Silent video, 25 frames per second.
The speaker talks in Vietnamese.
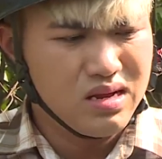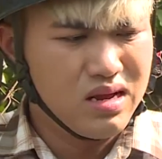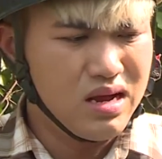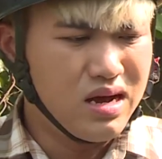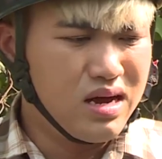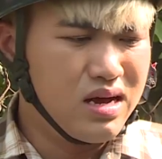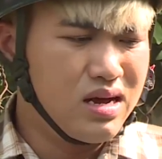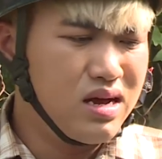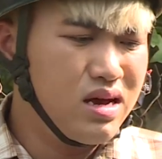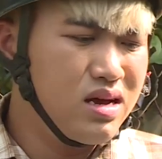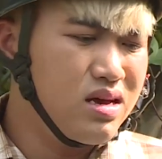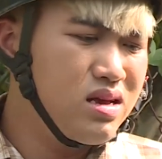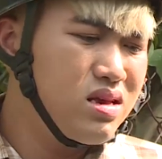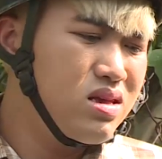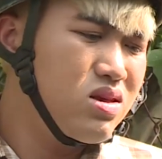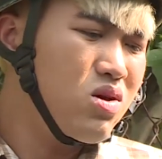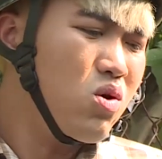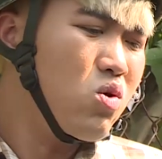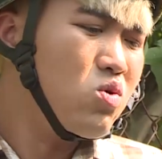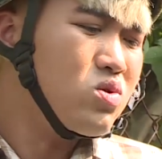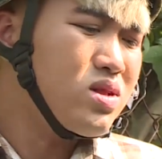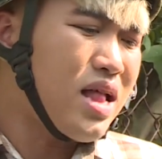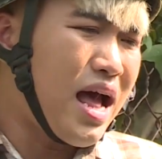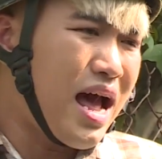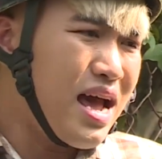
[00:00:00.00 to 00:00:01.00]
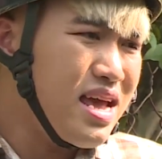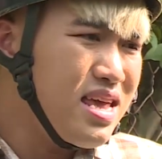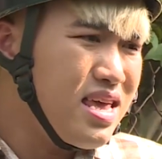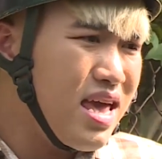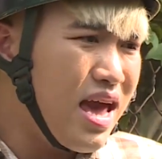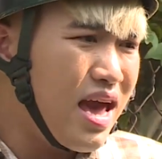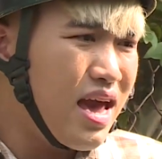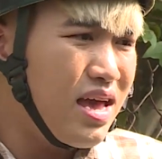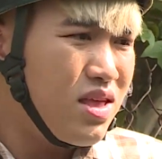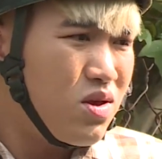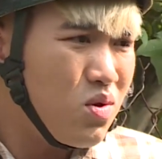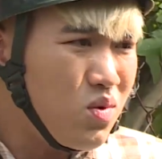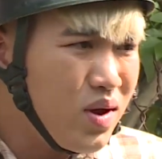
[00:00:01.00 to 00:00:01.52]
trời ơi chú tải
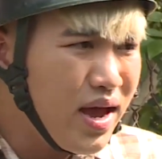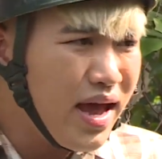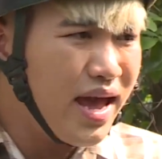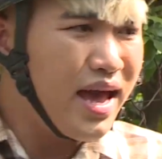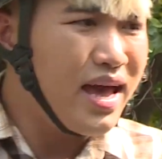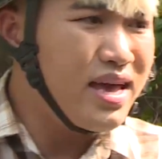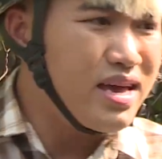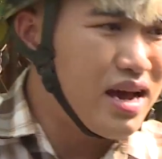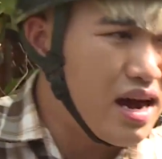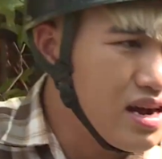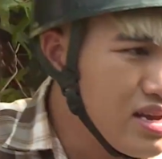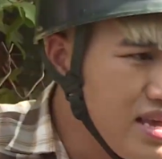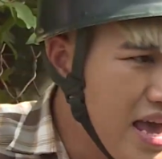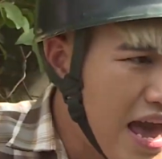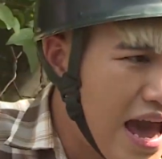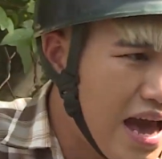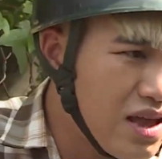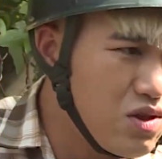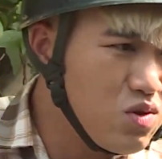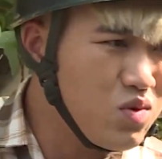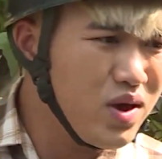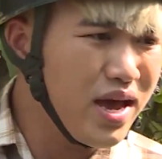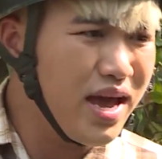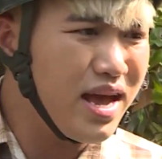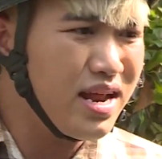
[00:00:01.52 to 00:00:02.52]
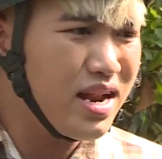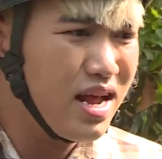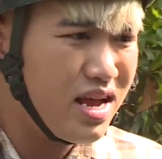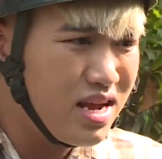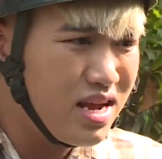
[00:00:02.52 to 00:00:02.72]
về chú nghe thì ở nhà chú nghe